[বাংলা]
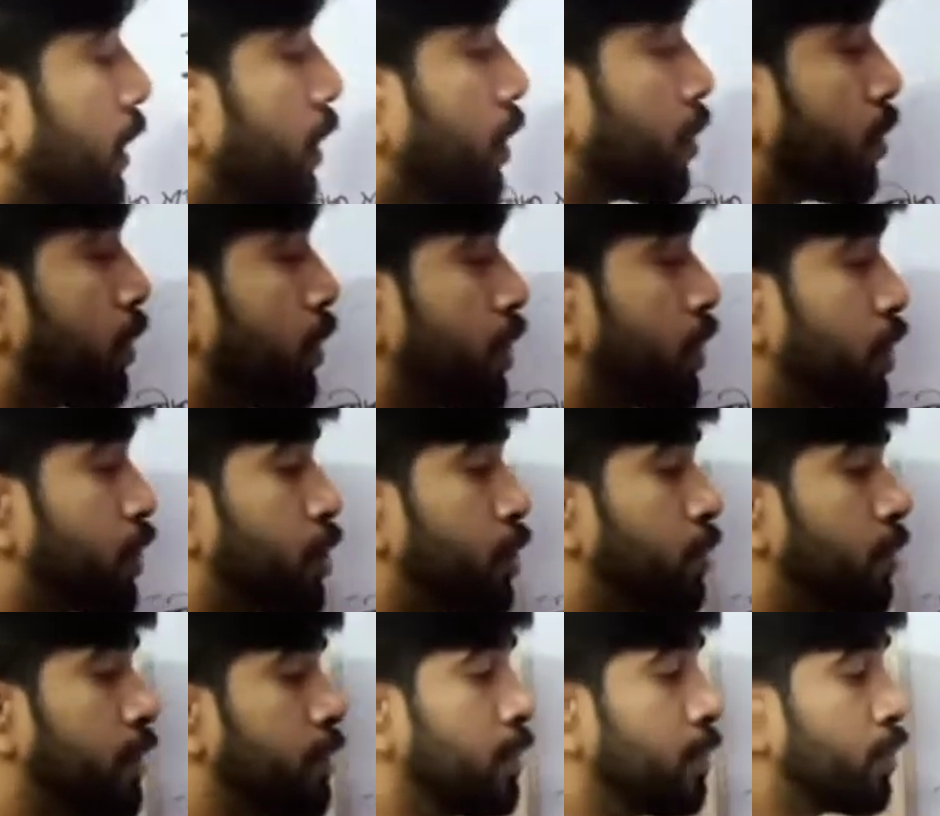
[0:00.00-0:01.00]
কণিকের সময়
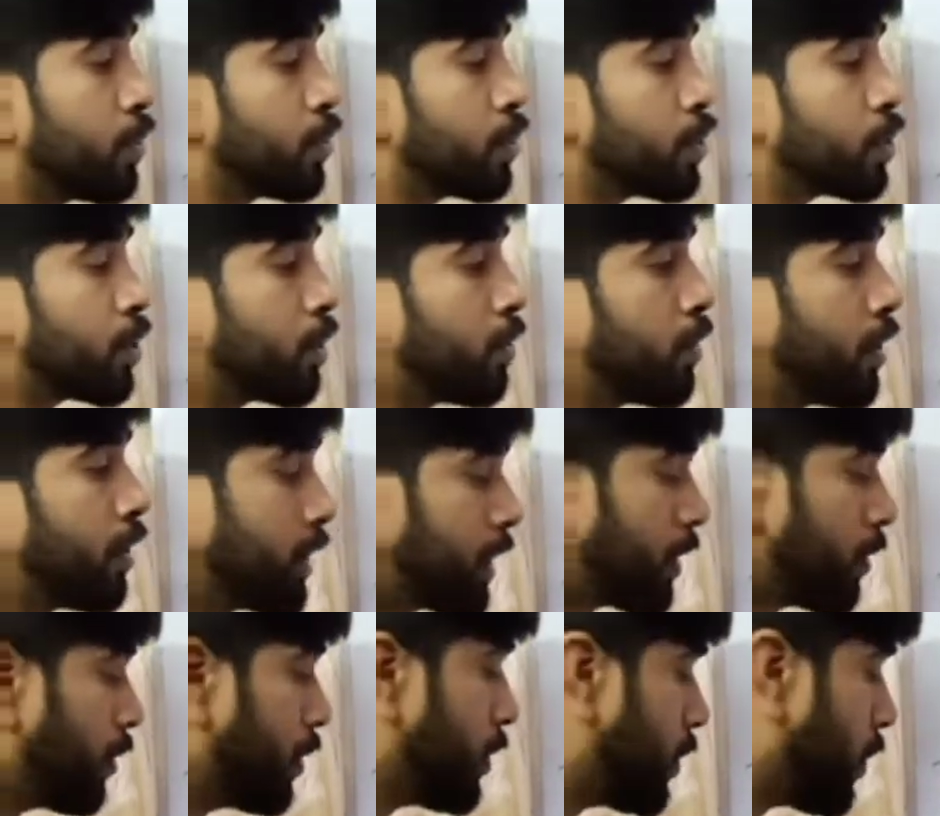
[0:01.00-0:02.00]
যে বৌদ্ধ সম্মেলনটা
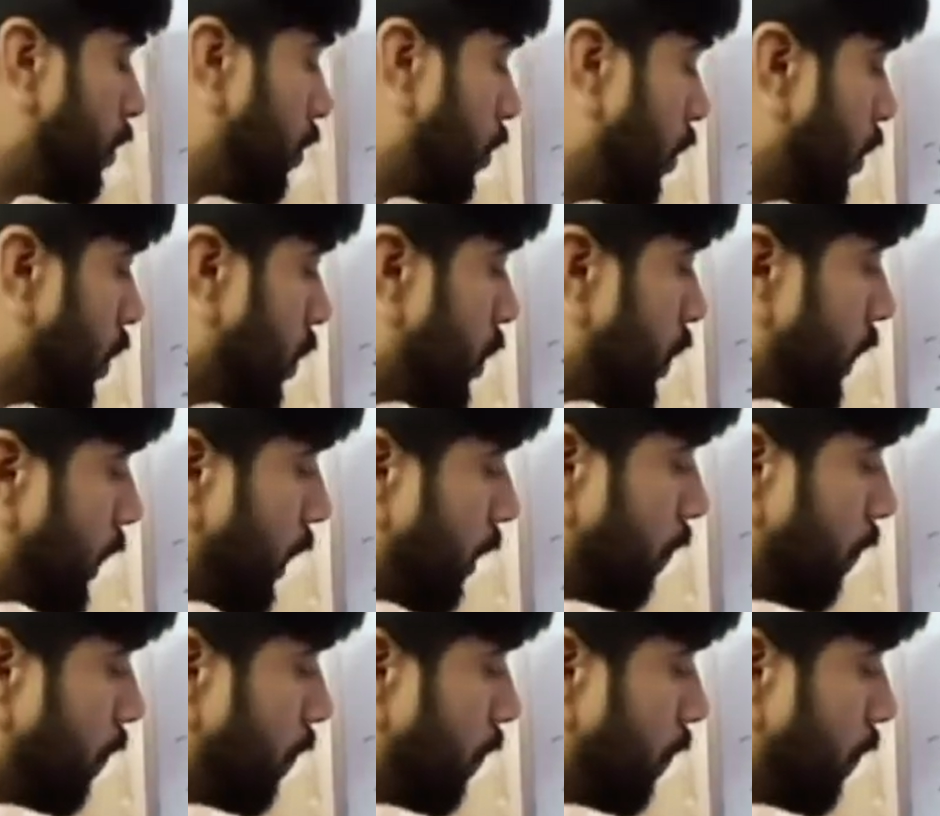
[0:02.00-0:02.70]
হয়েছিল সেটা